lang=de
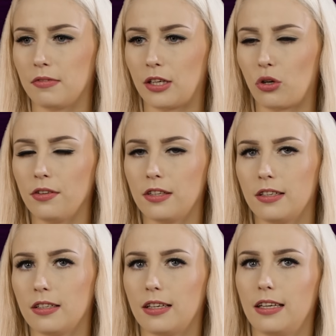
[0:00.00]
sein
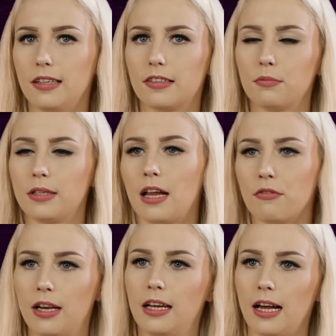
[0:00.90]
Content ist
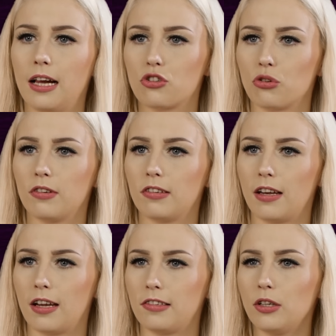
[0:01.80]
mittlerweile halt schon
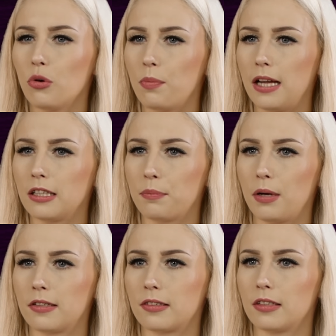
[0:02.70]
seiner Zielgruppe angepasst.